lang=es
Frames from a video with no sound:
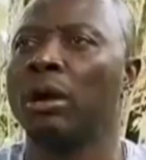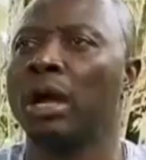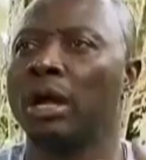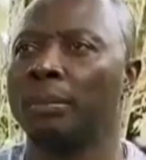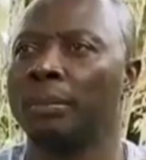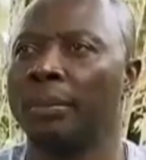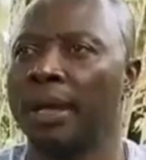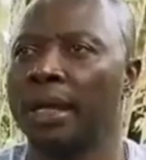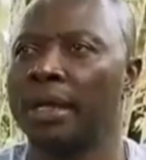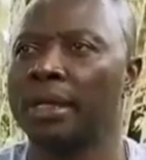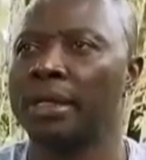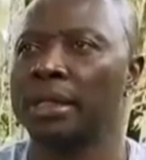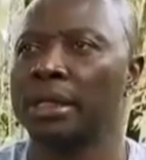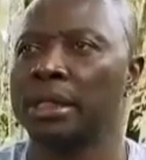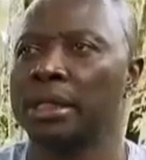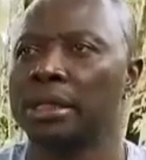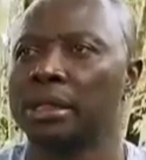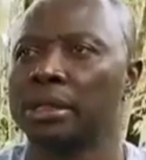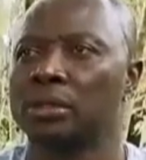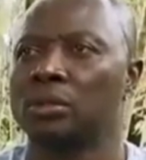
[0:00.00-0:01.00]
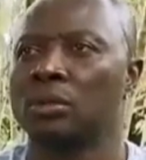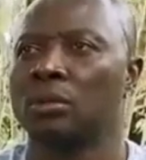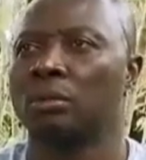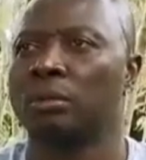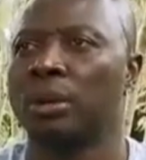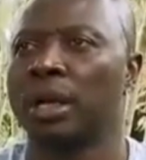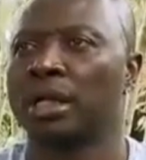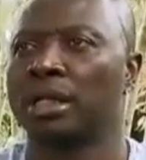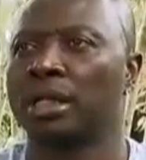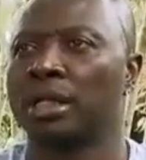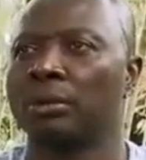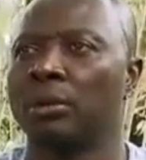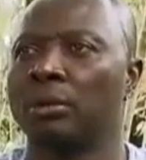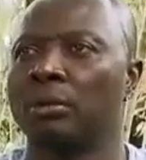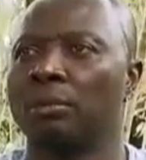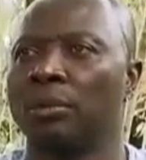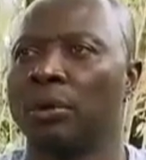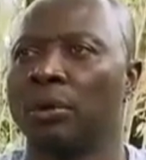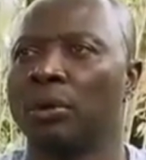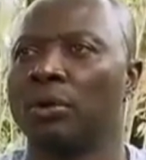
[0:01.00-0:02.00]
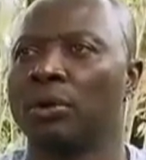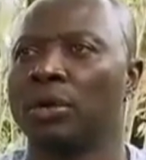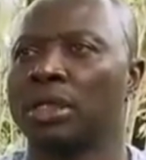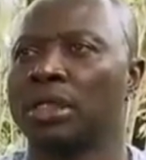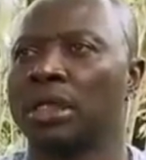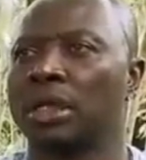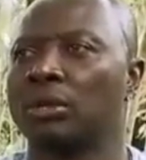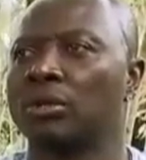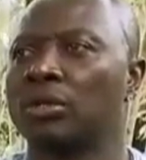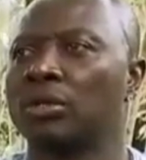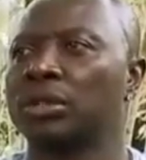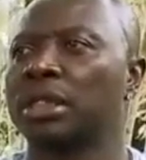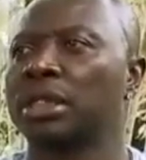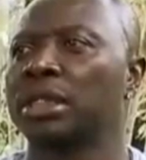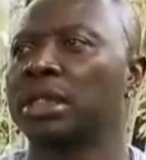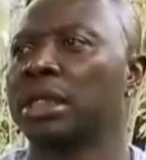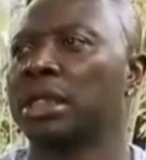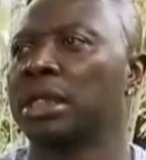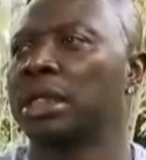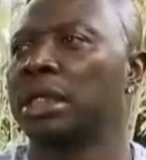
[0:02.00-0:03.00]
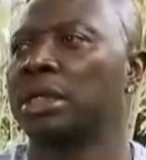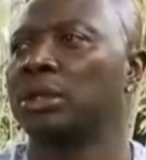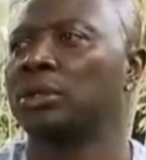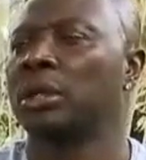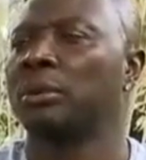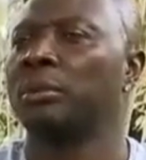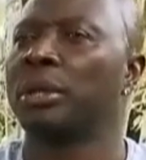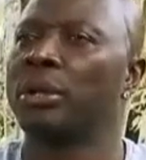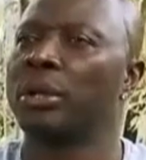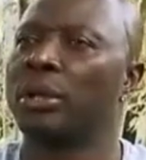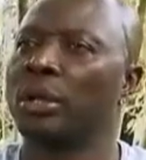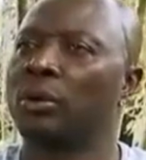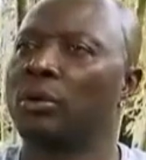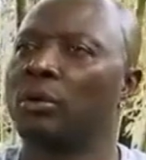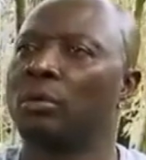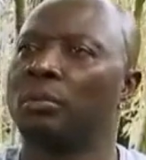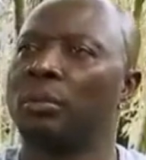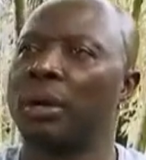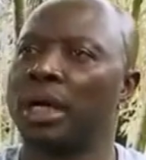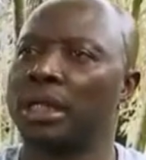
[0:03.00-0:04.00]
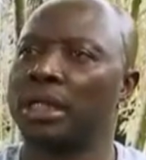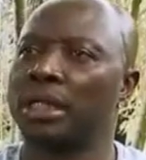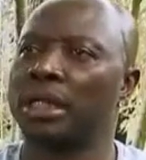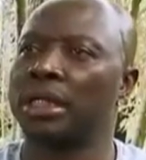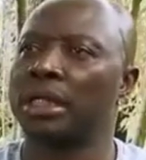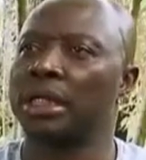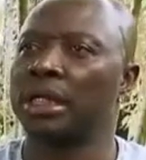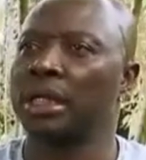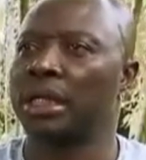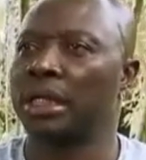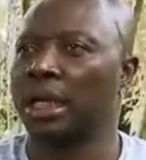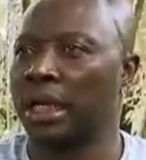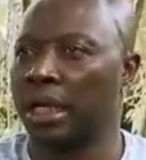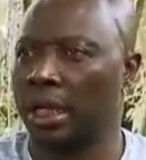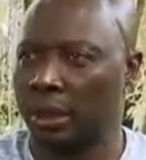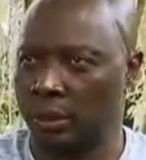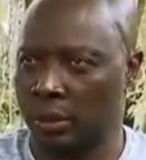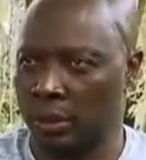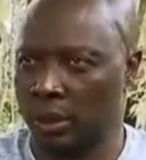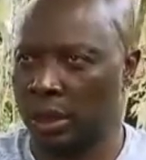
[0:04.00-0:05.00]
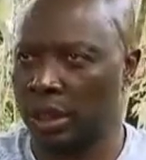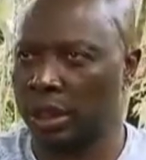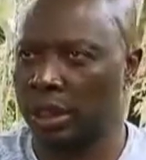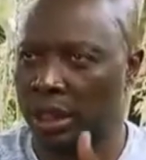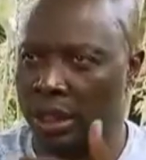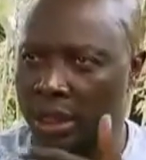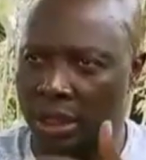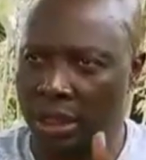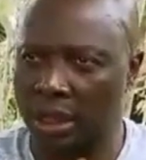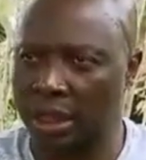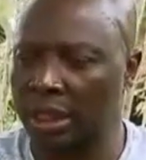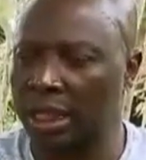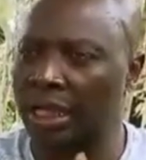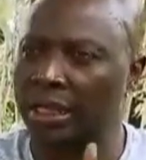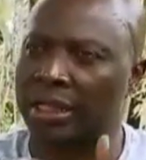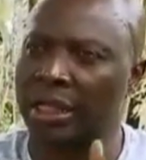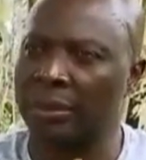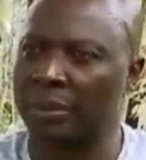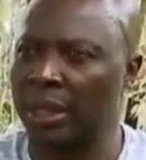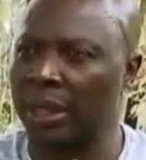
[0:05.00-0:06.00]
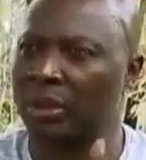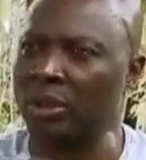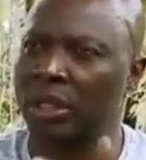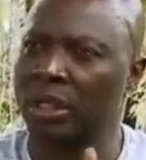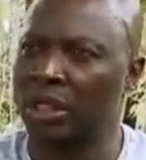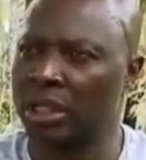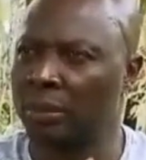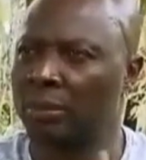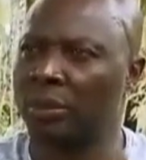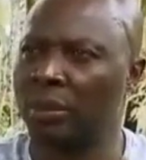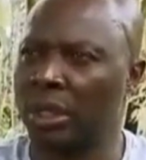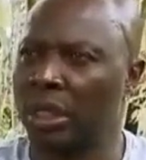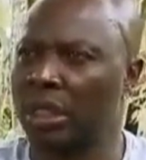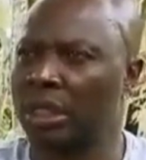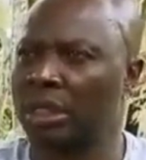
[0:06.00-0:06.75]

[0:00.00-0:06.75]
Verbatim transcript: va, papá? Compartimos un poco y esas cosas. Entonces, me dio de compartir en el adelantamiento del tiempo que